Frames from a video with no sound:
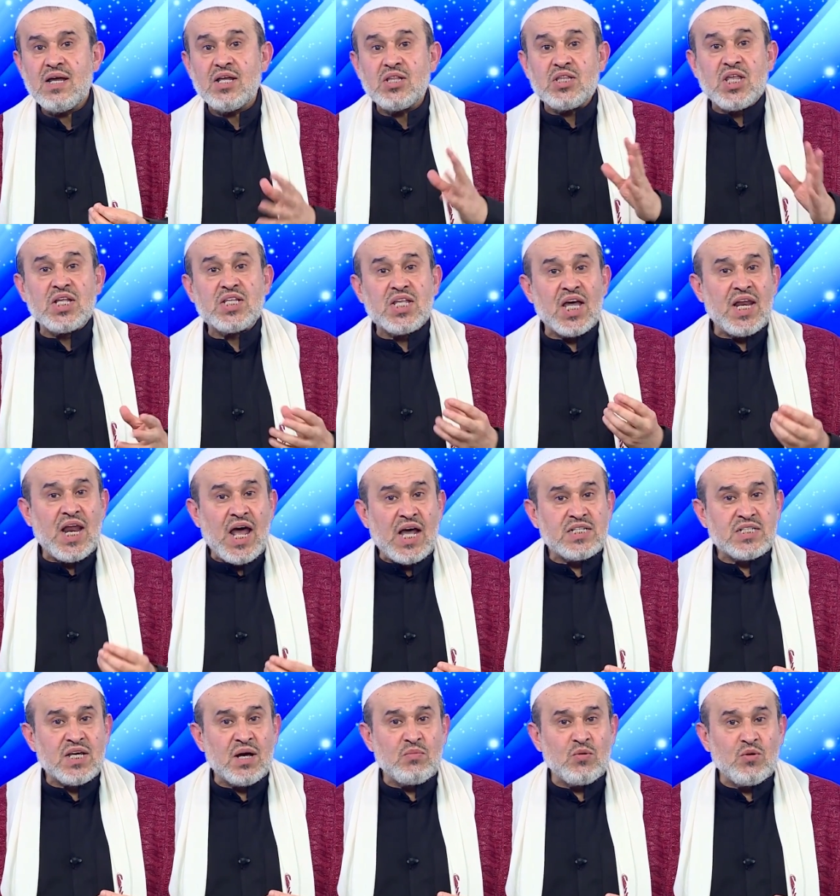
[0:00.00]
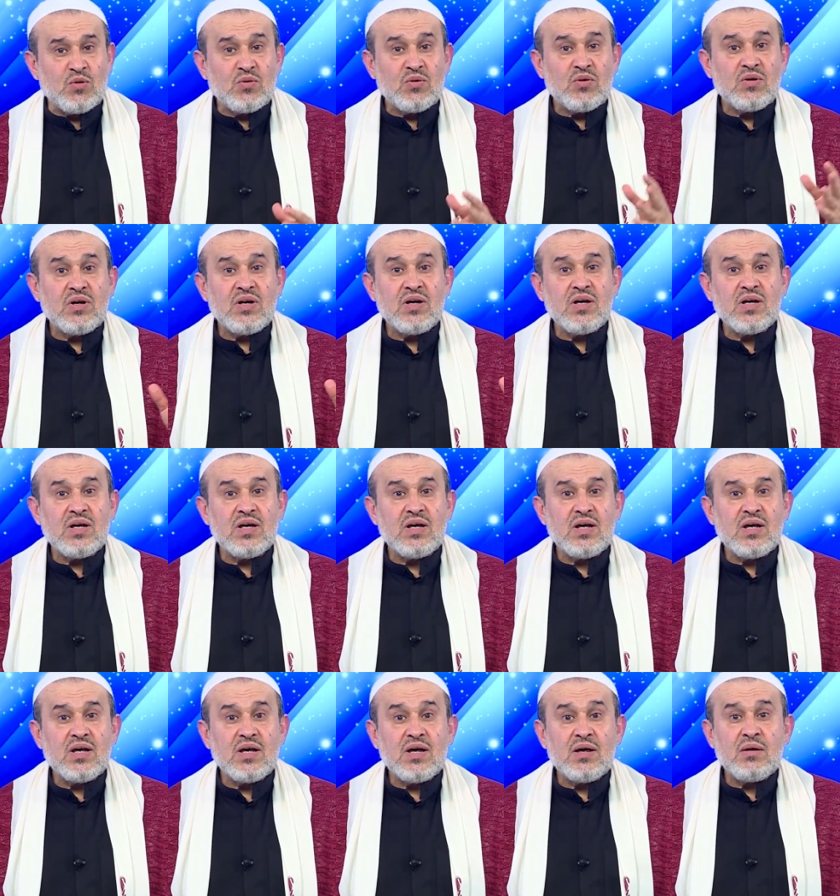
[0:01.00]
تتناسب
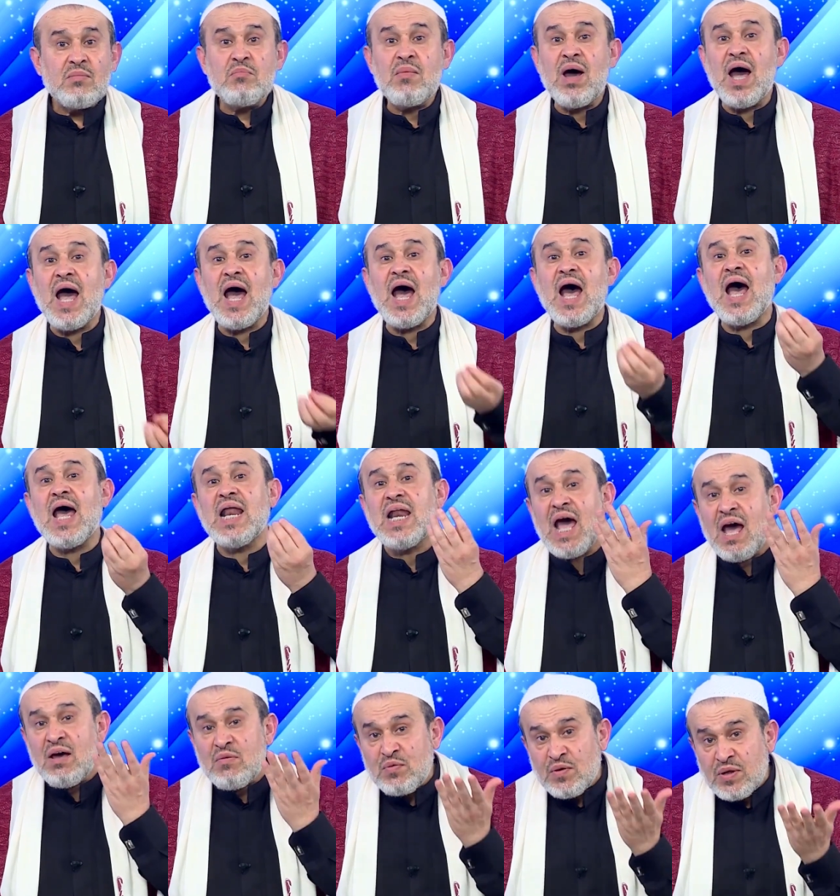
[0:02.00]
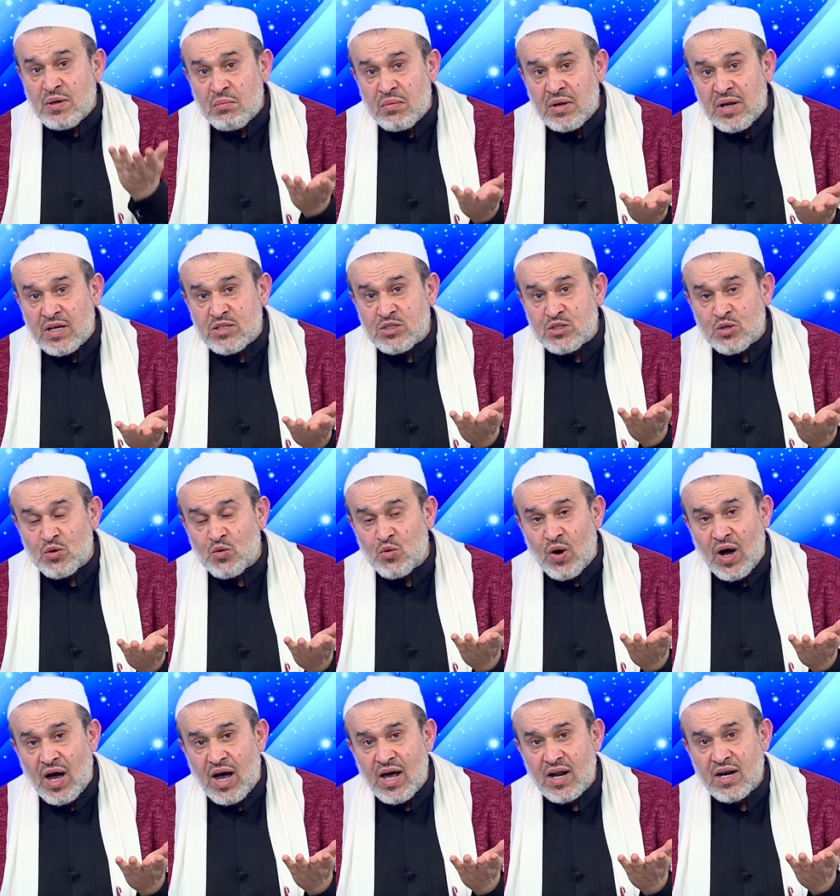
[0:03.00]
مع آلاف من
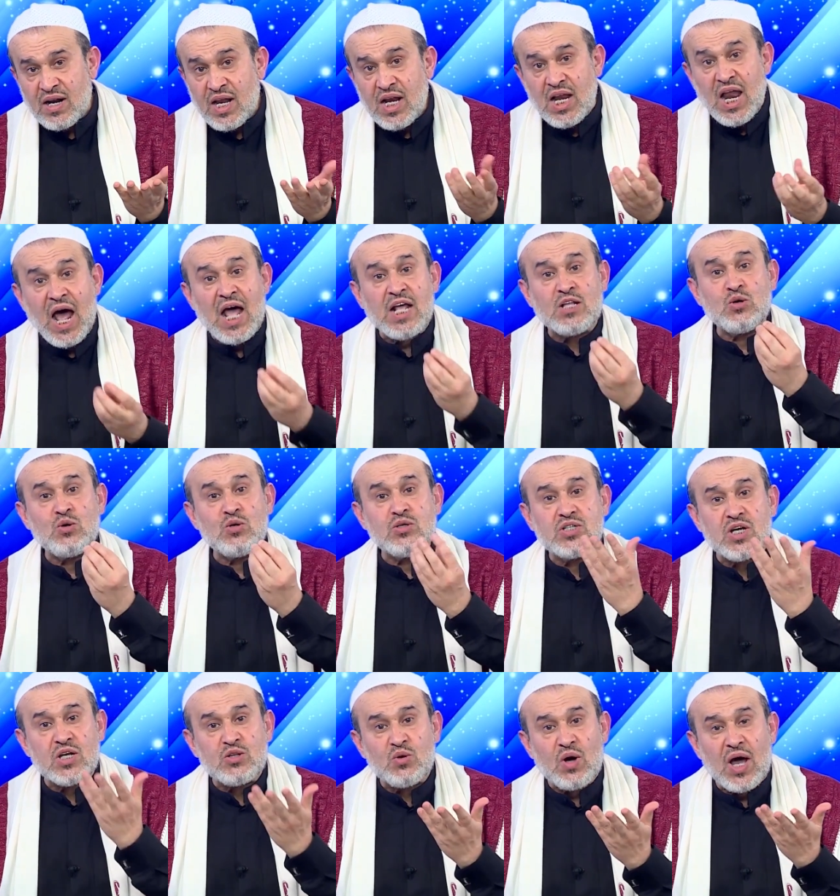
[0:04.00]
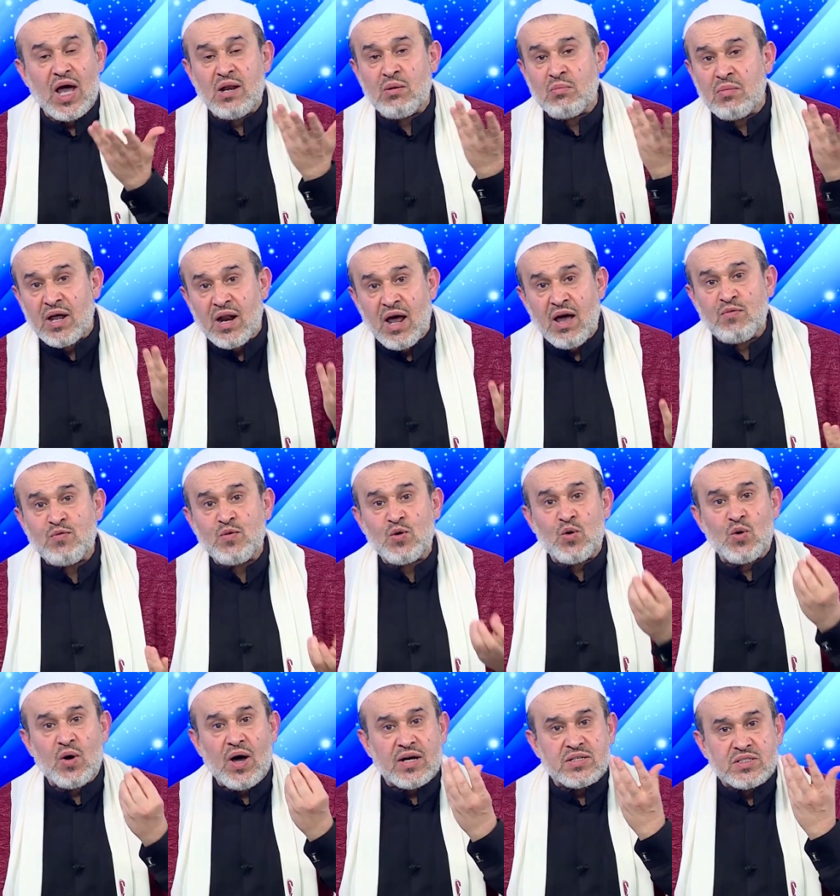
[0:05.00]
الزوار لا توجد المرافق
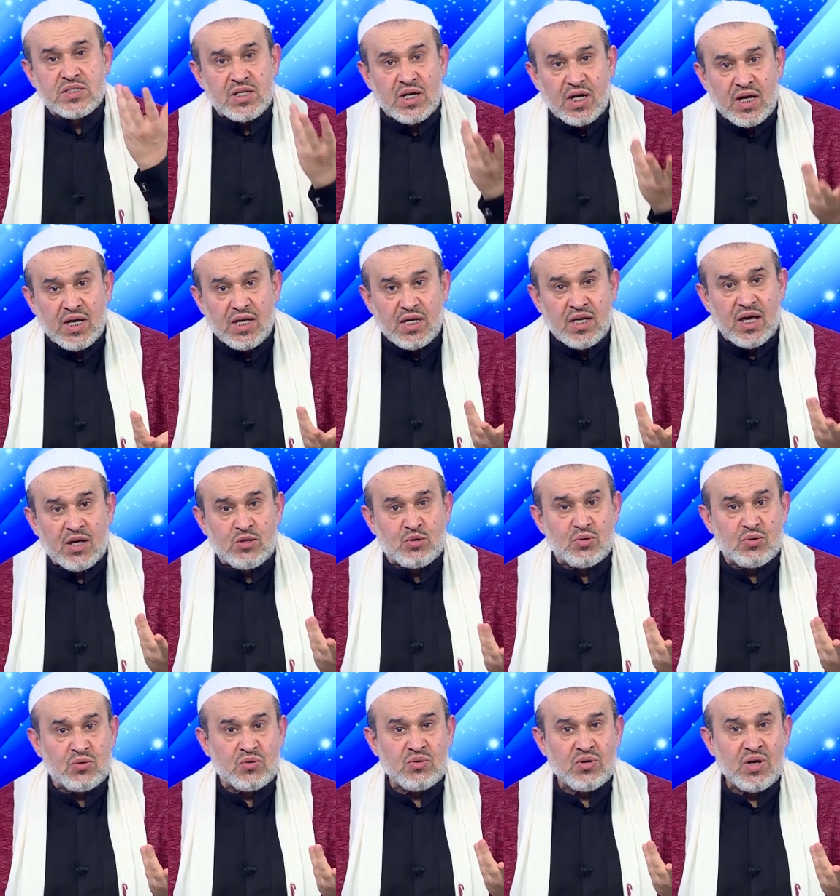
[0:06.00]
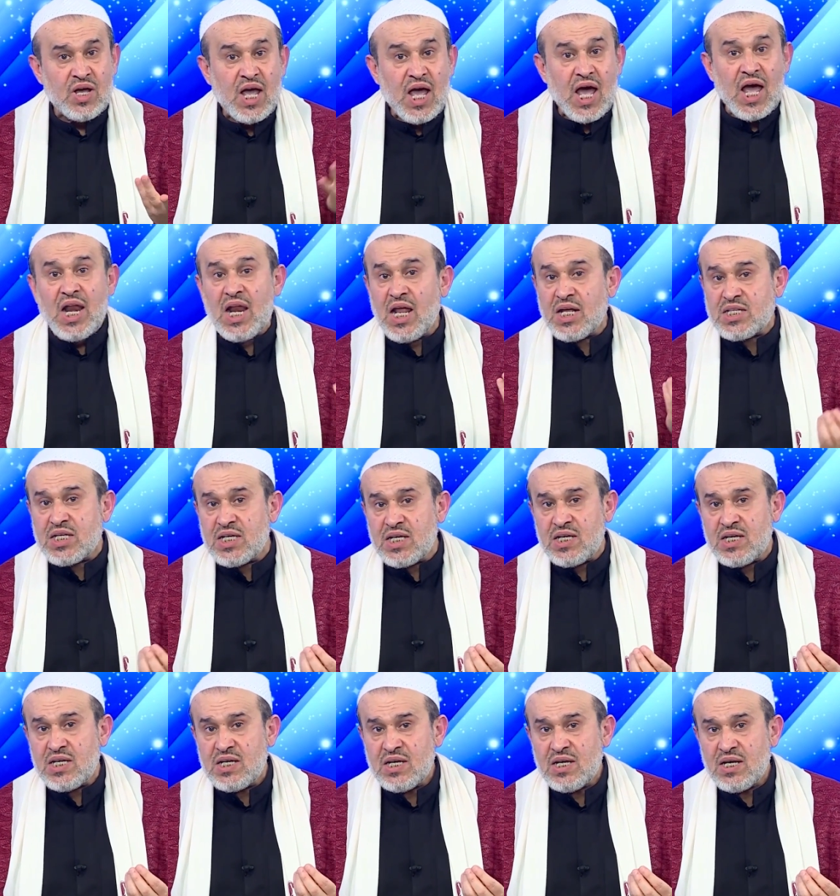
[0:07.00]
الصحية
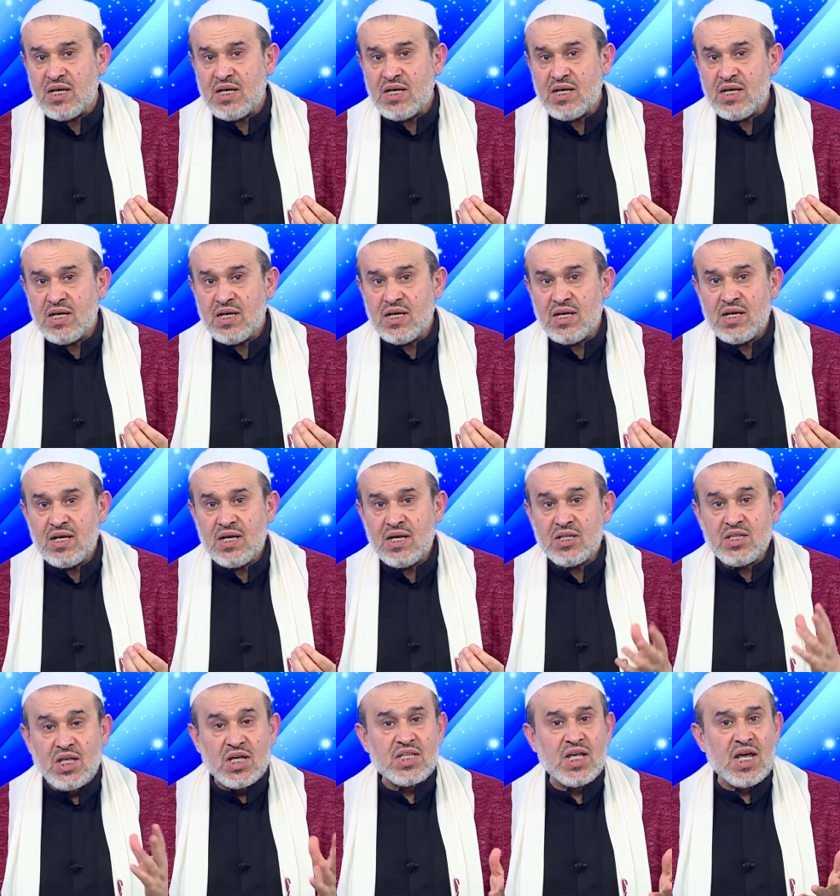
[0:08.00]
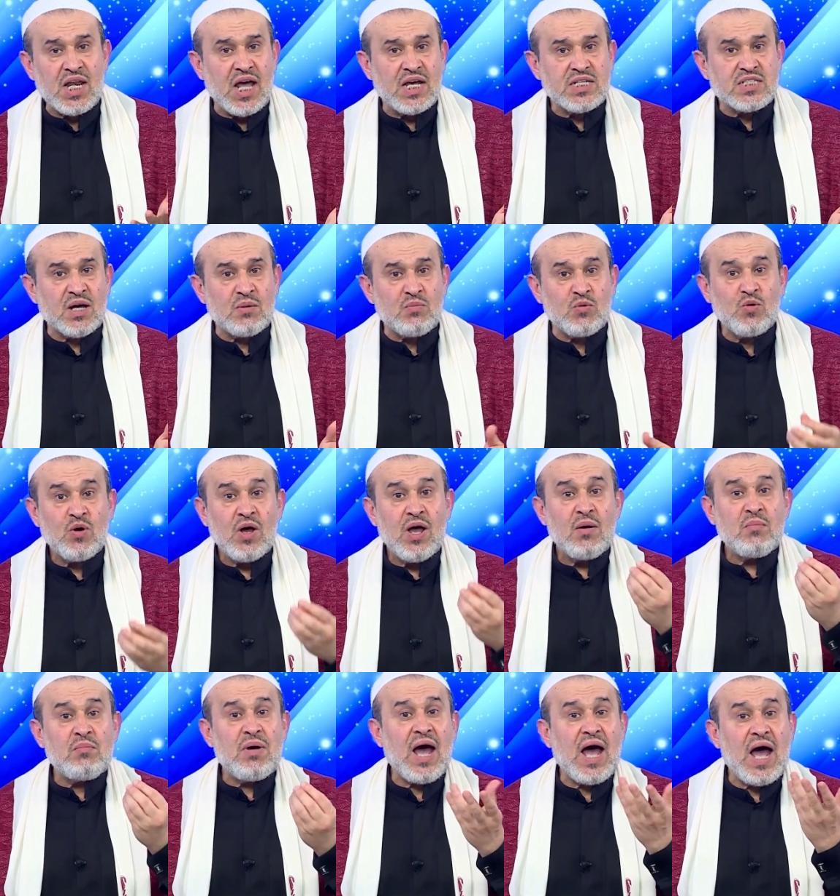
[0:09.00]
التي تتناسب
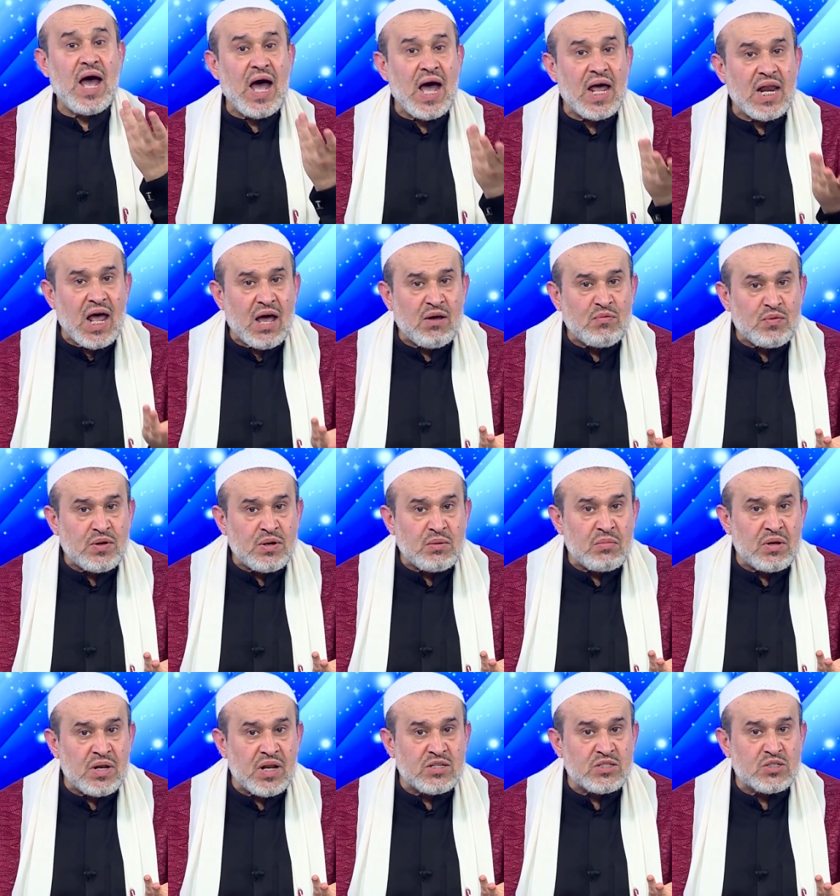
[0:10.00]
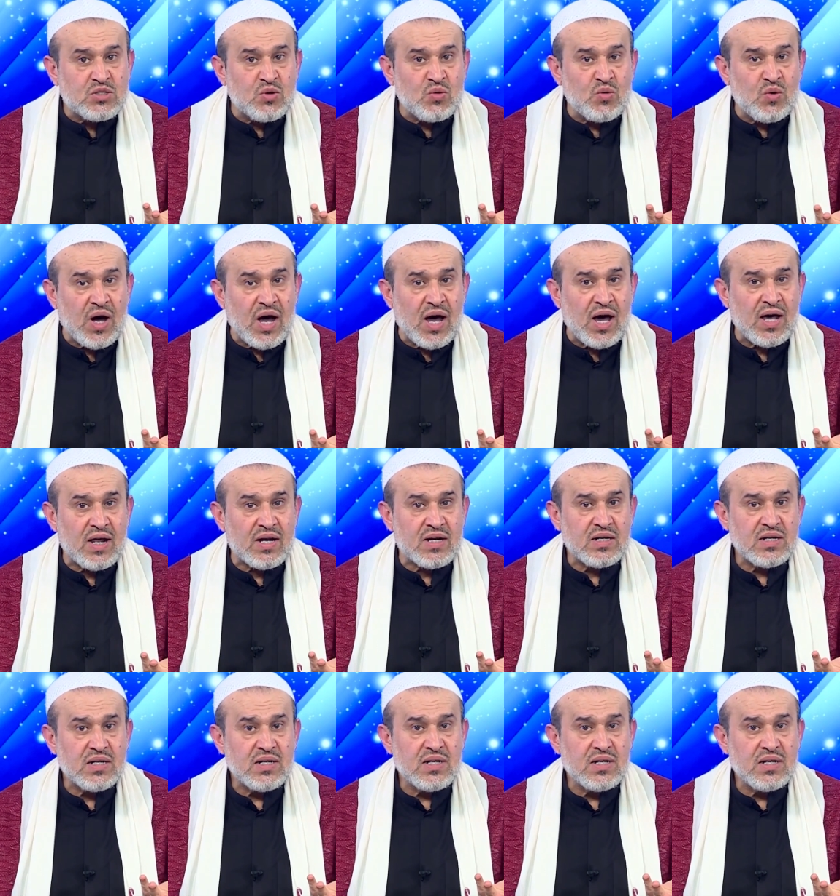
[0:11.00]
مع آلاف من الزوار